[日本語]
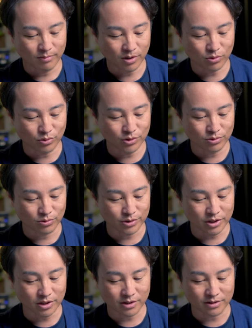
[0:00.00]
まあ、こういうのを
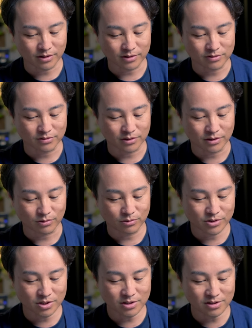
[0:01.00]
入れられたりするんで、こ
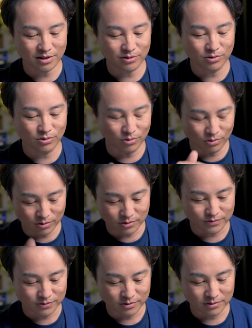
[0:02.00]
の シースリー の
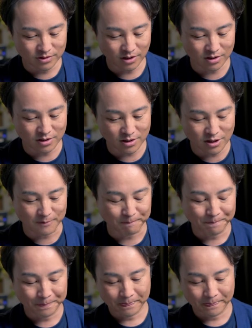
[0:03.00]
奥先に